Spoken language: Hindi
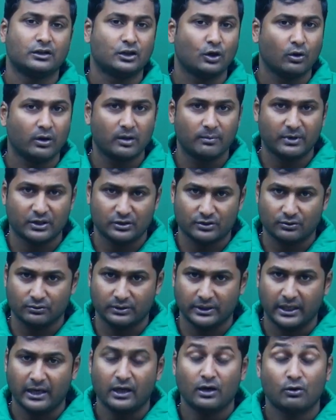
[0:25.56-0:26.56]
थ्योरी बेस्ड
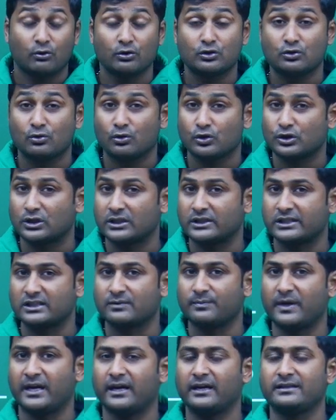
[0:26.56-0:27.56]
होता है कुछ क्वेश्चन
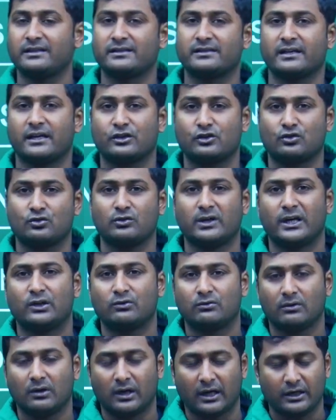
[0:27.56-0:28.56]
इसमें हैं जैसे एच टू
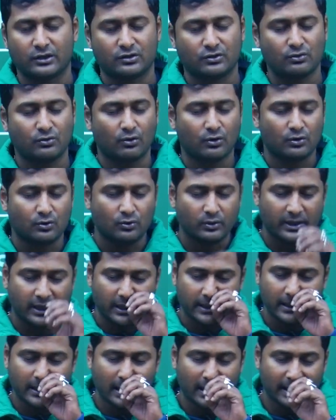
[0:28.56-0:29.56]
एच टू ओ टू के
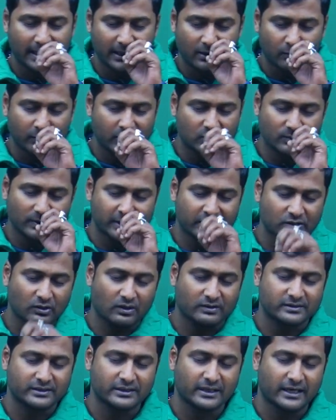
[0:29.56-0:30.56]
रिगार्डिंग विच वन इज़
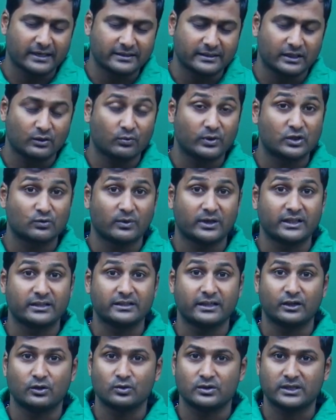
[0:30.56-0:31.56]
ऑक्सीडाइजिंग विच वन इज़
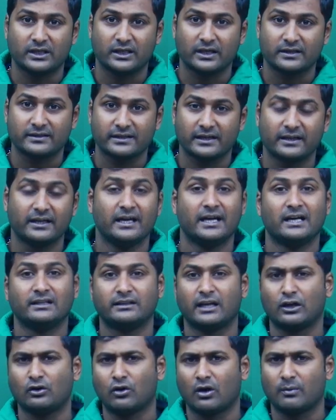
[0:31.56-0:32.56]
रिड्यूसिंग एजेंट
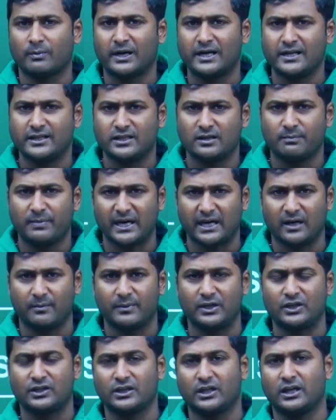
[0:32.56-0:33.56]
द नॉर्मलिटी
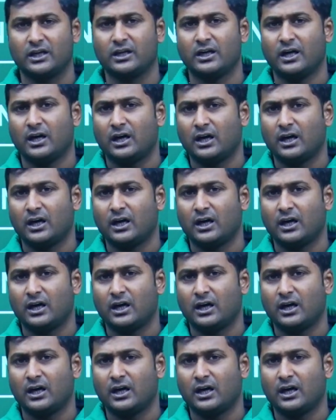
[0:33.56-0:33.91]
पैरामीटर